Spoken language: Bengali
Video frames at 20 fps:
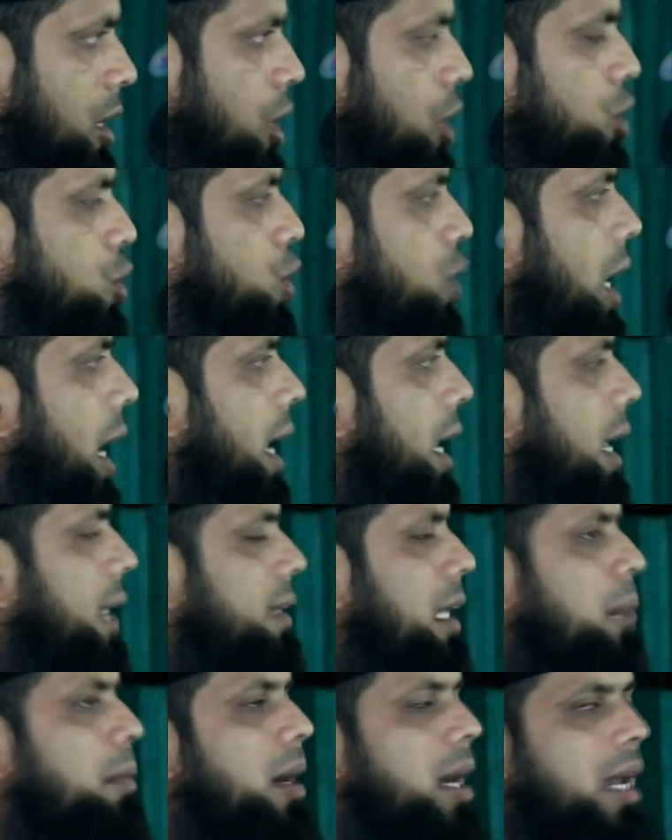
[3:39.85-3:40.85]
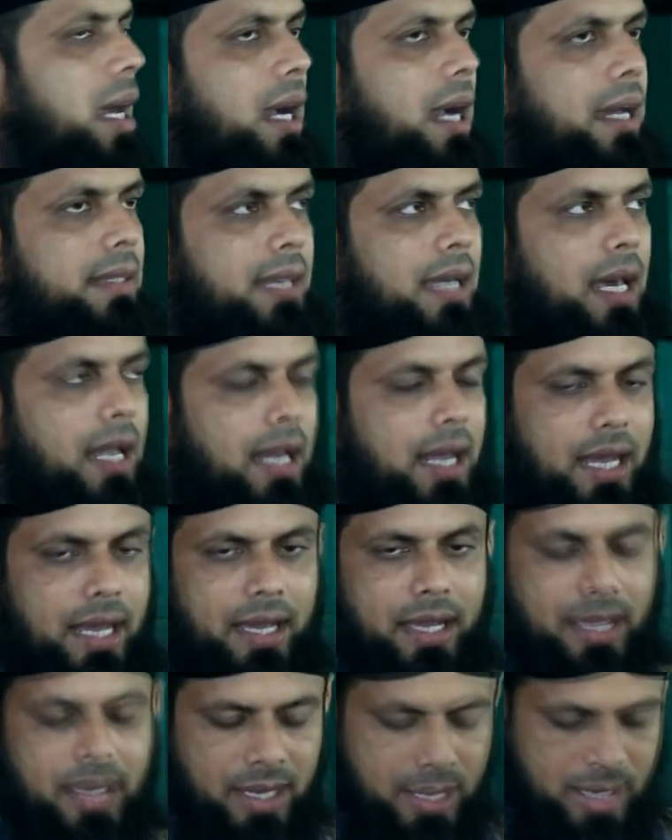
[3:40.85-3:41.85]
নিশ্চয় আল্লাহ তাবারা কাতালা
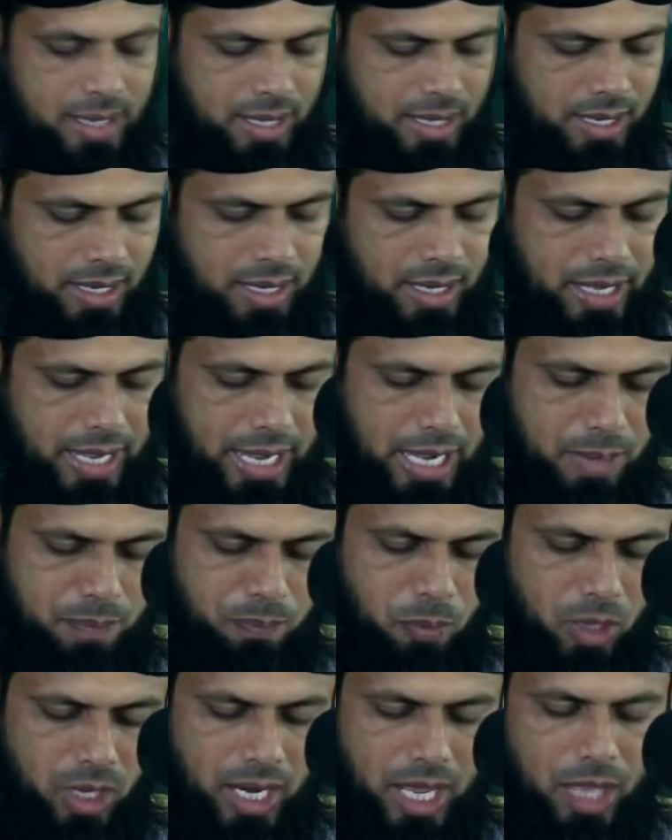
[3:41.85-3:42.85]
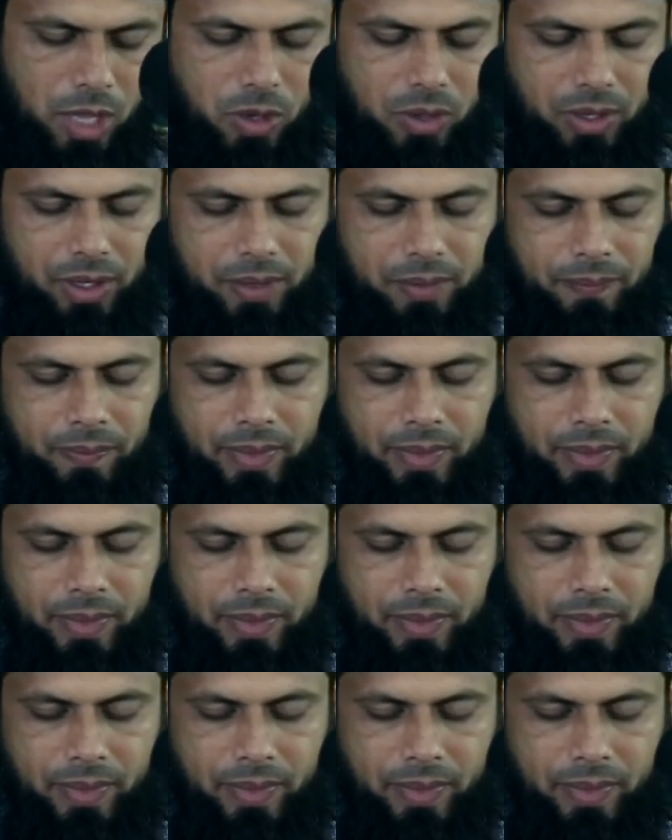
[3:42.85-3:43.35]
ন্যায় পরায়ণ